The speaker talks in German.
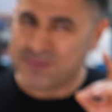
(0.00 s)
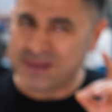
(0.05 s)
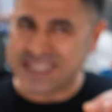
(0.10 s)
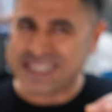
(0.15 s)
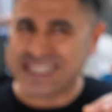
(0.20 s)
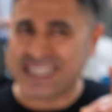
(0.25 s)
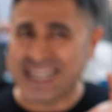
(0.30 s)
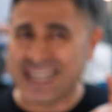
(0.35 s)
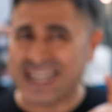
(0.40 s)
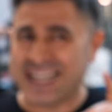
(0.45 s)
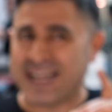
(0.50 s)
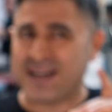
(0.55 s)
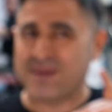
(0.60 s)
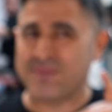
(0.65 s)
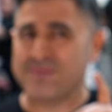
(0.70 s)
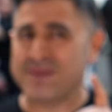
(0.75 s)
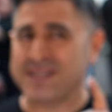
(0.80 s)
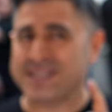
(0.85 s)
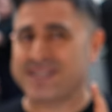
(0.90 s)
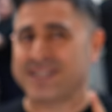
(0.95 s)
Bisschen Lamm,
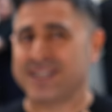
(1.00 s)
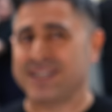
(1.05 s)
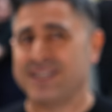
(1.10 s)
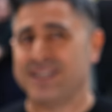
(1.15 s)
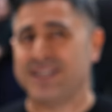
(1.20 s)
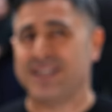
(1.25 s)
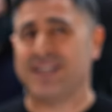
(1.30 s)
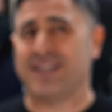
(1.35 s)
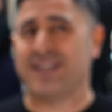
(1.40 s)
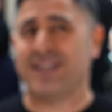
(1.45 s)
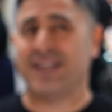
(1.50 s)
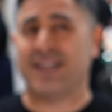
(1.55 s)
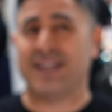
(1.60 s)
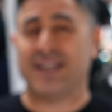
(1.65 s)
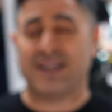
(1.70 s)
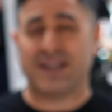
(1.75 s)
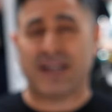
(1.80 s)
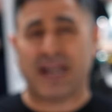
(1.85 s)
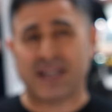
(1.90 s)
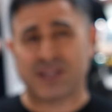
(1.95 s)
bisschen.
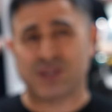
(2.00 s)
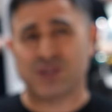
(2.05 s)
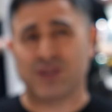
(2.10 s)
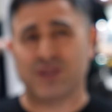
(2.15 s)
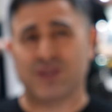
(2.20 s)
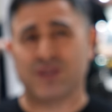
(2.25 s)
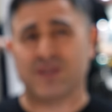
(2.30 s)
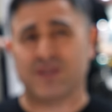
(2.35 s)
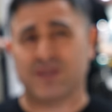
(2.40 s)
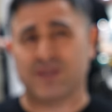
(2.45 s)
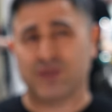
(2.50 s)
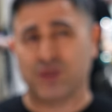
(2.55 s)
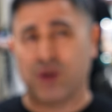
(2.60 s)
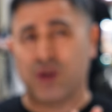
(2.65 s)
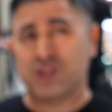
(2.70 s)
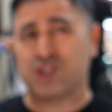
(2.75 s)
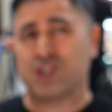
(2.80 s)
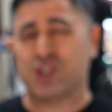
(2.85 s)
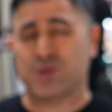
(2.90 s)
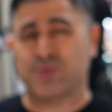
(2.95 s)
Äh, also
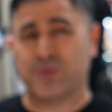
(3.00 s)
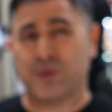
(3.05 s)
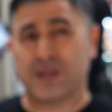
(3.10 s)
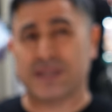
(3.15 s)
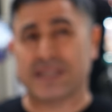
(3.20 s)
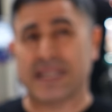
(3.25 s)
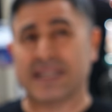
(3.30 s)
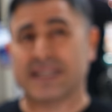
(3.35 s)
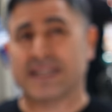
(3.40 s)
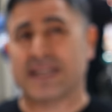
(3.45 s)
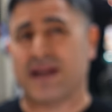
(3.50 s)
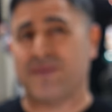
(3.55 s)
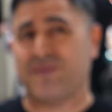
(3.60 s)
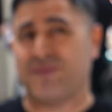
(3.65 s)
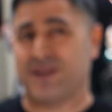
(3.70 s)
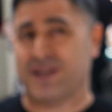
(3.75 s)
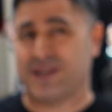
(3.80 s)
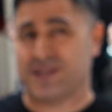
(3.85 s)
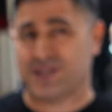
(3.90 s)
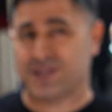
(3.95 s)
90%
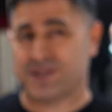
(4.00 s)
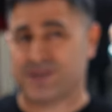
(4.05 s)
Kalbfleisch.